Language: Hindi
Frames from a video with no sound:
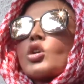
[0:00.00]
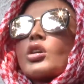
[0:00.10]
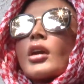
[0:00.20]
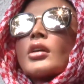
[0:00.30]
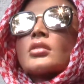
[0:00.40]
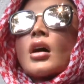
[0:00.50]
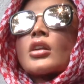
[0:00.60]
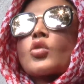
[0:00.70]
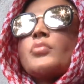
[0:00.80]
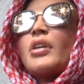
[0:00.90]
क्योंकि
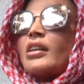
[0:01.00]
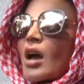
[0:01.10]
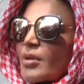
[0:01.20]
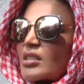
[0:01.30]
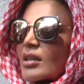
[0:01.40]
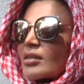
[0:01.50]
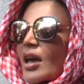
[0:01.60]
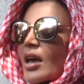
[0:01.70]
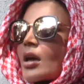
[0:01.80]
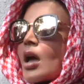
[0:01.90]
हर कोई मीडिया में
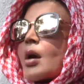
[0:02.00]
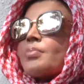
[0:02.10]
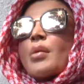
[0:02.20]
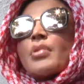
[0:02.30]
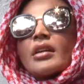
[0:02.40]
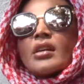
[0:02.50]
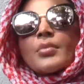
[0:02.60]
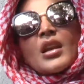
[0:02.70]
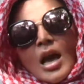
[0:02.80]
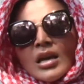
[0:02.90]
जाता है मैं
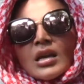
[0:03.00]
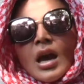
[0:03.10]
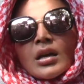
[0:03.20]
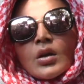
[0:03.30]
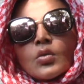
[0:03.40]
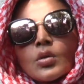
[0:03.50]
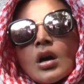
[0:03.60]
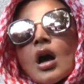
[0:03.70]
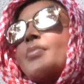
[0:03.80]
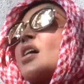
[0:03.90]
मीडिया में नहीं आई हूँ
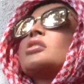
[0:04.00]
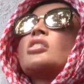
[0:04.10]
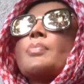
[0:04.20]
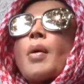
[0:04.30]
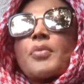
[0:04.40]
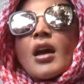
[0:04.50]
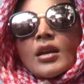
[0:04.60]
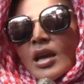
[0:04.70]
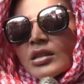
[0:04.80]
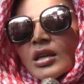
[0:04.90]
मैं गिदड़
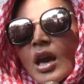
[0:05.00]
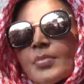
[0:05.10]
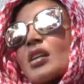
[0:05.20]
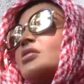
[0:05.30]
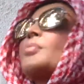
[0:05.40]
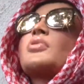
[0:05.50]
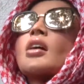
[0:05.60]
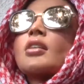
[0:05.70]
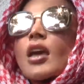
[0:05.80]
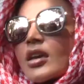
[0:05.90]
भपकियाँ नहीं दी है मैंने
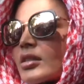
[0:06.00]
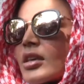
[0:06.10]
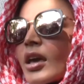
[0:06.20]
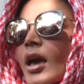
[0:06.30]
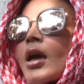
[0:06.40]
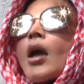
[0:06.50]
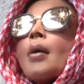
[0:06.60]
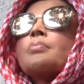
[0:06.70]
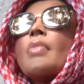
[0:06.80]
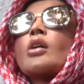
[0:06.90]
धमकियाँ नहीं दी है
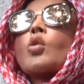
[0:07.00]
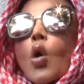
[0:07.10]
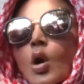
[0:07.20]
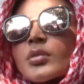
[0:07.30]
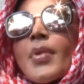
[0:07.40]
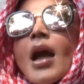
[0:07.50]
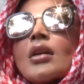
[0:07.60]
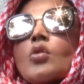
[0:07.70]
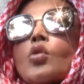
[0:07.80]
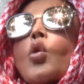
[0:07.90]
मैं कोर्ट में
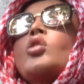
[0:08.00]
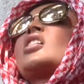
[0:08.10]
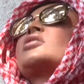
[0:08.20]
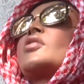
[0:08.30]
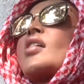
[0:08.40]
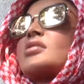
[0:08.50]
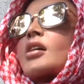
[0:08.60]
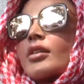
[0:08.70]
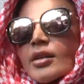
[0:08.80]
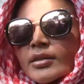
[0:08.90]
आई हूँ कोर्ट का
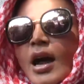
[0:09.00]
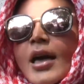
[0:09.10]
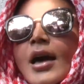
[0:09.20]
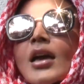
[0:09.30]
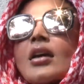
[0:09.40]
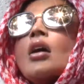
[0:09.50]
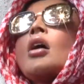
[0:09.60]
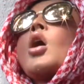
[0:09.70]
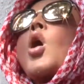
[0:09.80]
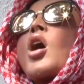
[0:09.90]
दरवाज़ा खटखटाया है
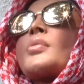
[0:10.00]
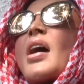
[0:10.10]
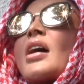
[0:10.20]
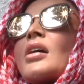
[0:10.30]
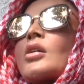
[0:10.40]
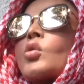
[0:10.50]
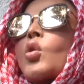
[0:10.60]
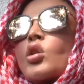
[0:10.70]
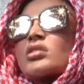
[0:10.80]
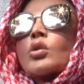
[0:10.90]
और मैं
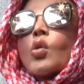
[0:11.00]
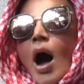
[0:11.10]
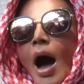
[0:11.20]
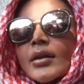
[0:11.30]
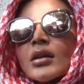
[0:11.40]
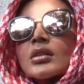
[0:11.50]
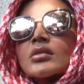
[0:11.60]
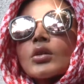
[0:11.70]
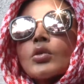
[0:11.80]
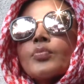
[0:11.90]
कोर्ट से गुहार
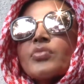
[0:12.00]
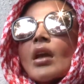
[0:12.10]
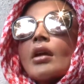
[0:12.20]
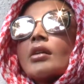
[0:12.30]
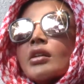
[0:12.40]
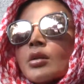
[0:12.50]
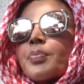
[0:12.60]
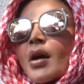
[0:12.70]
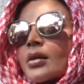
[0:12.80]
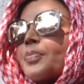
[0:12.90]
करती हूँ
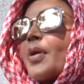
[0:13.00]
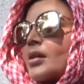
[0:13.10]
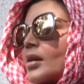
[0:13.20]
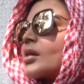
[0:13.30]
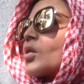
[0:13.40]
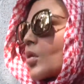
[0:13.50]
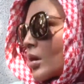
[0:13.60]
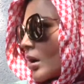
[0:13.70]
इंडियन पेन, पेनल